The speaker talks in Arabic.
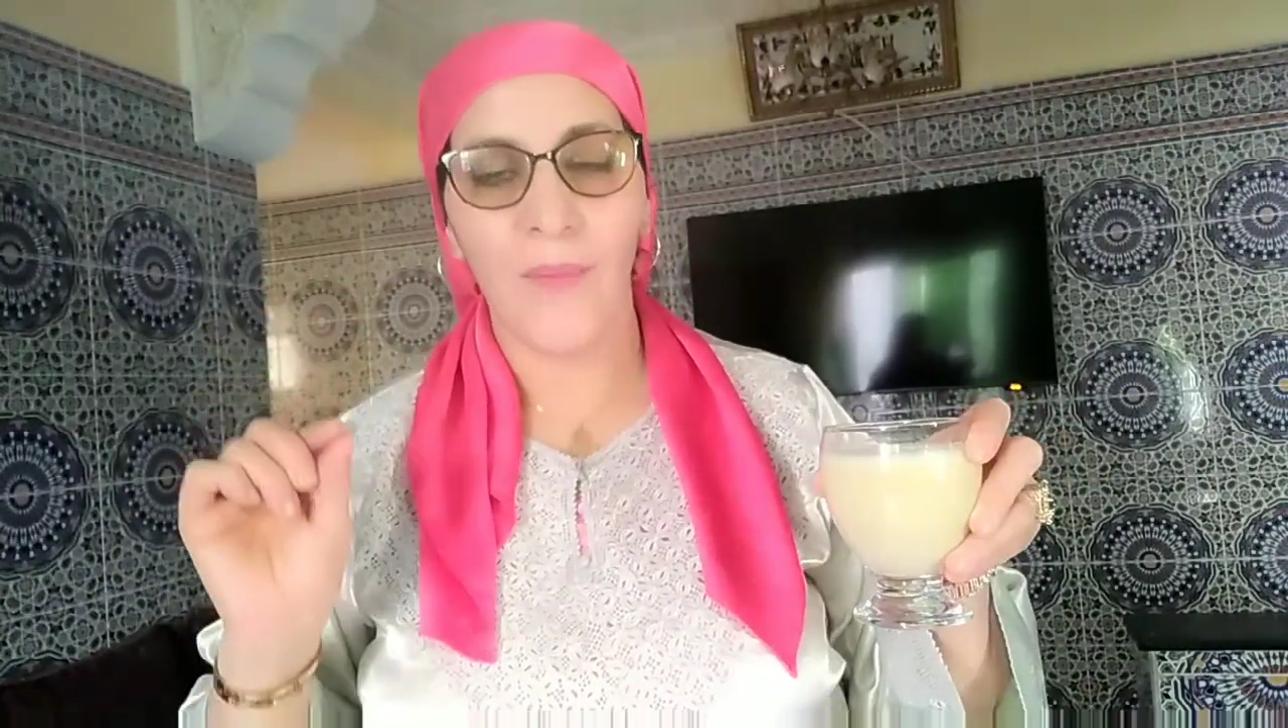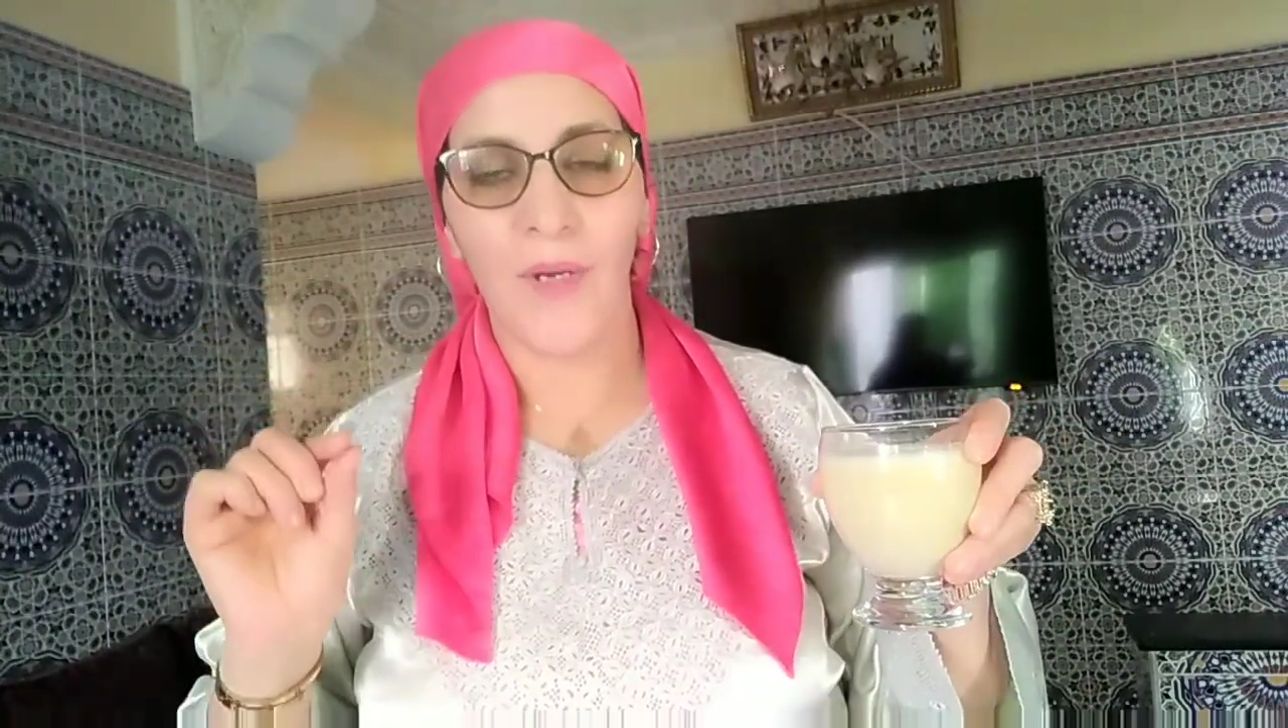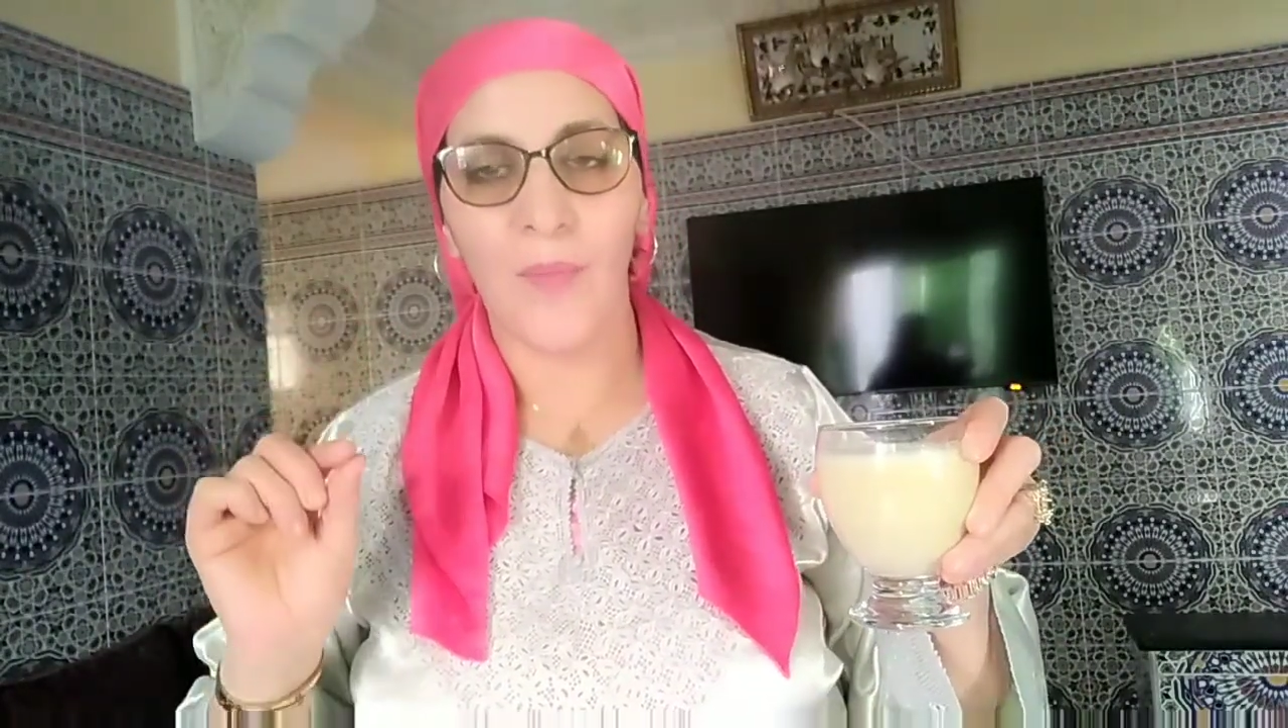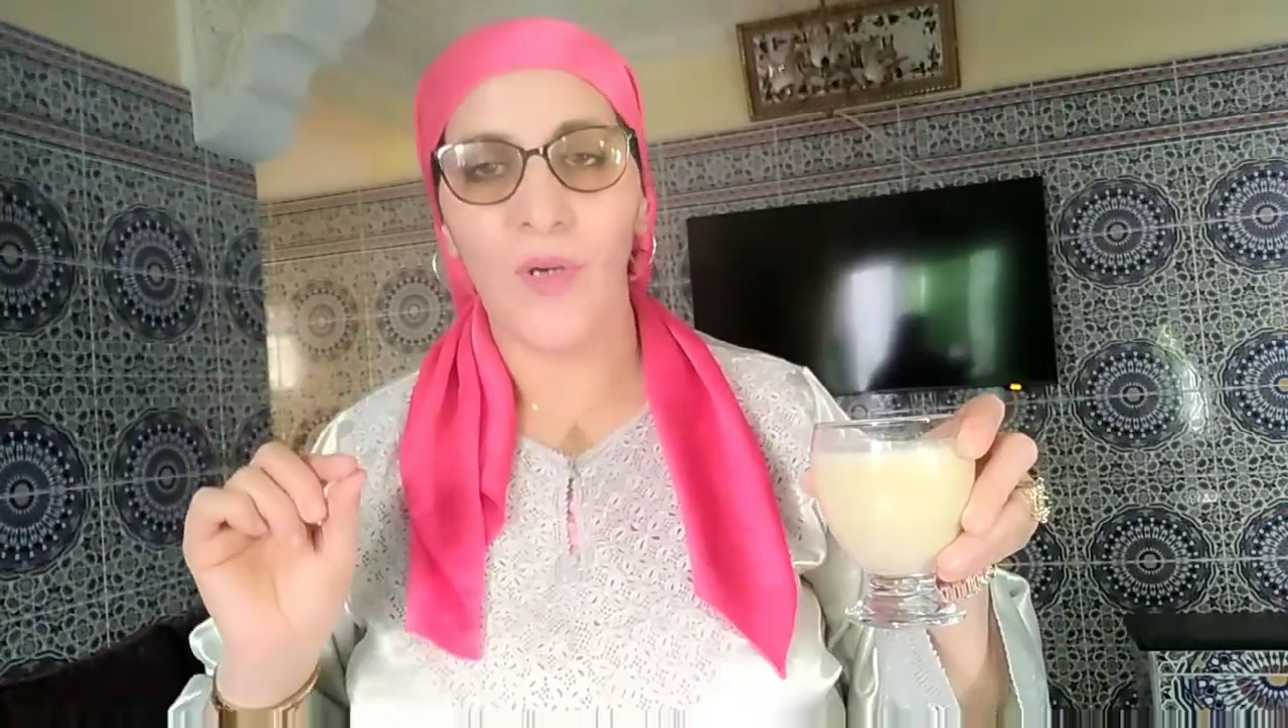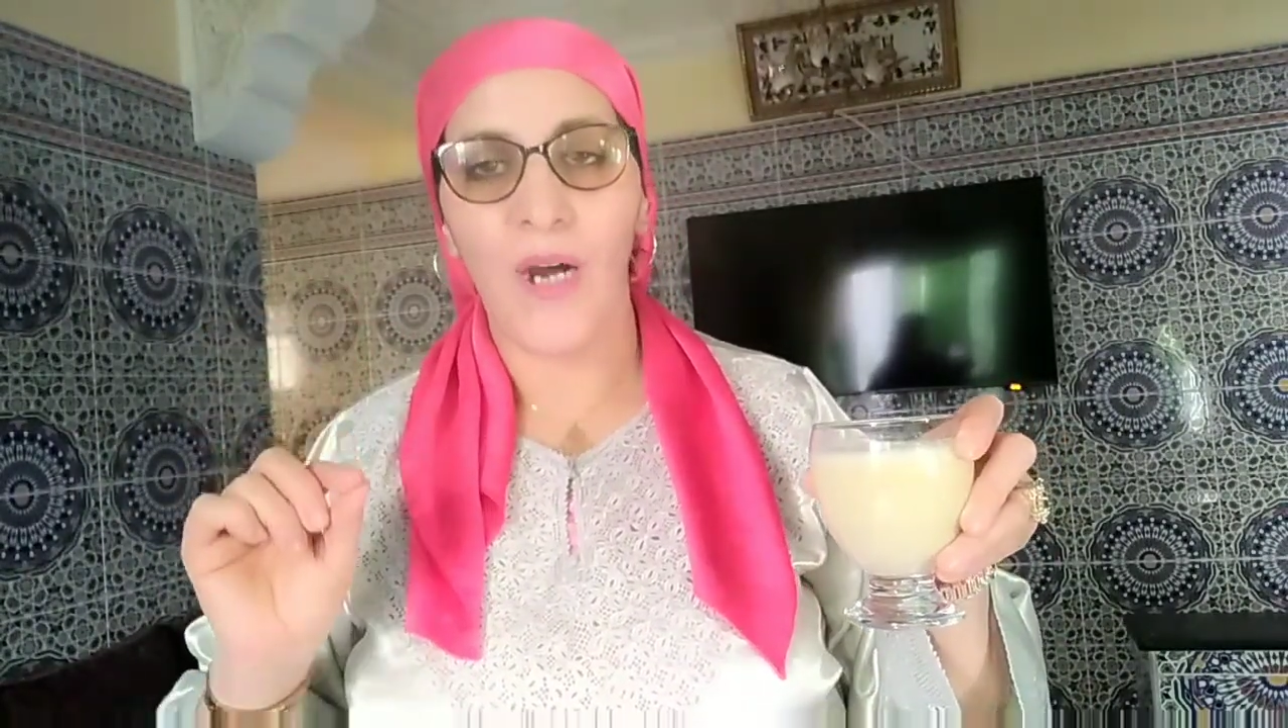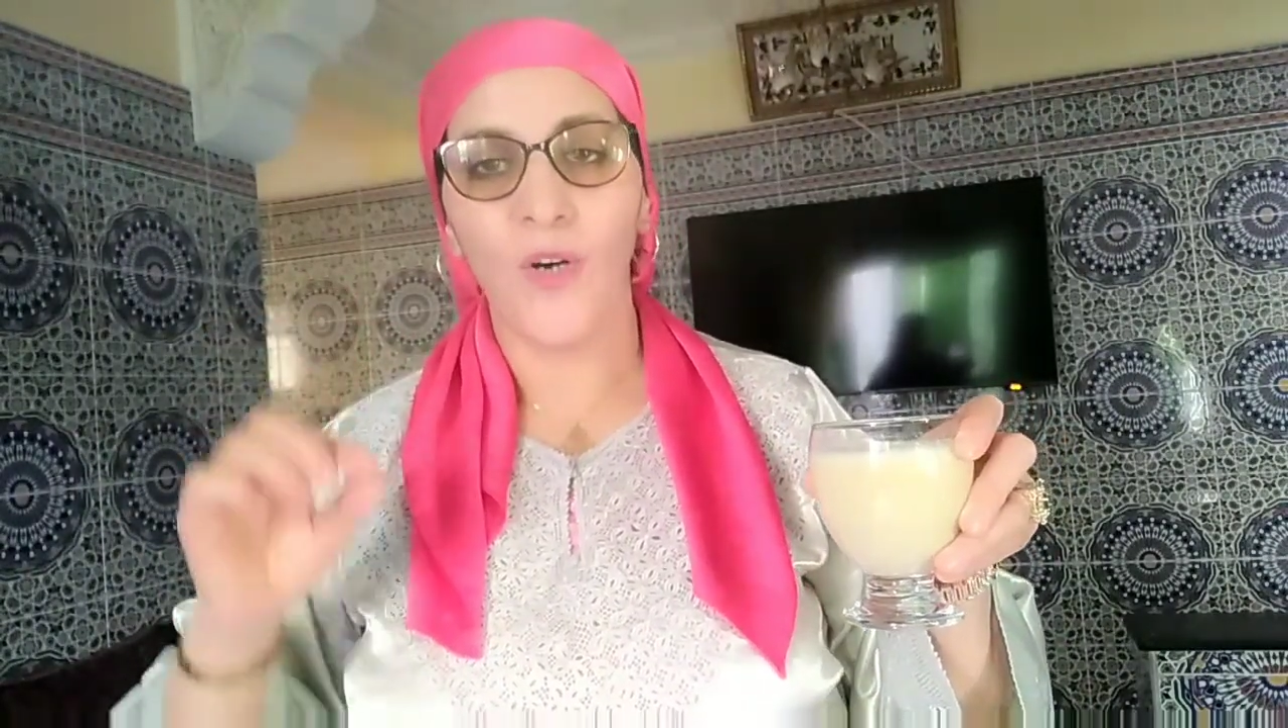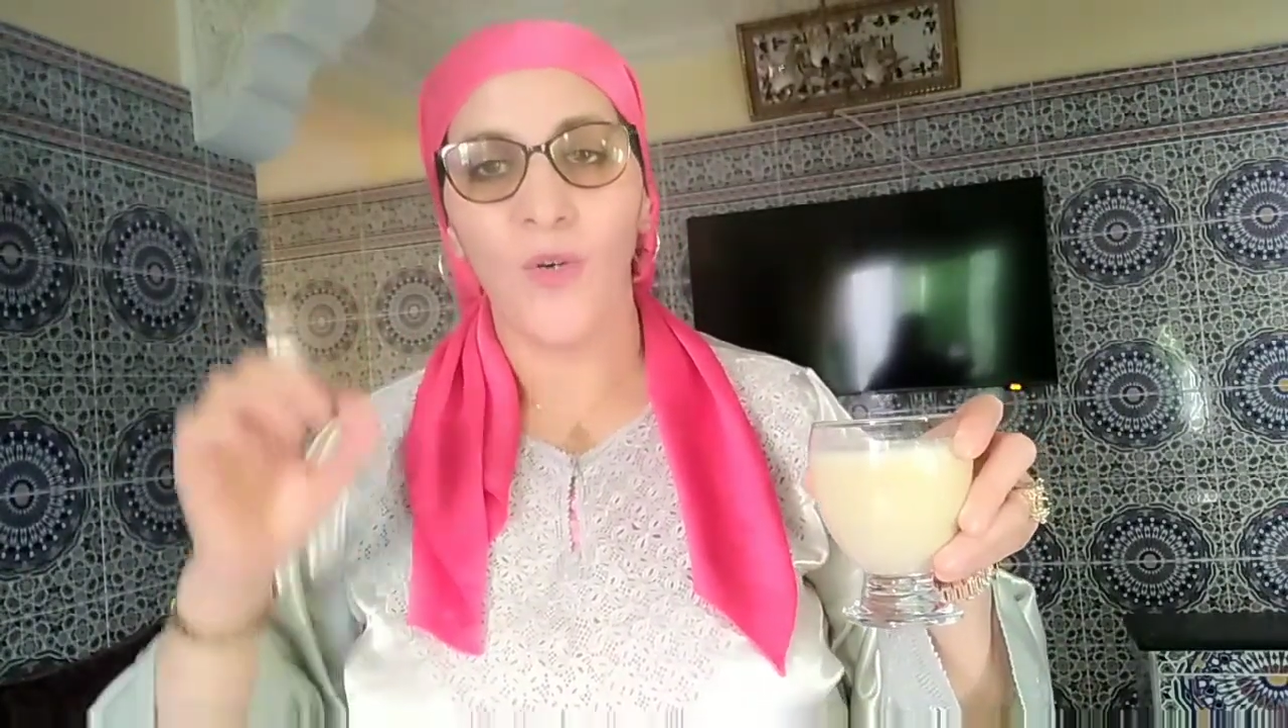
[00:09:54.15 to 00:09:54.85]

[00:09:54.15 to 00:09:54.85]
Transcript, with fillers: البكبوكه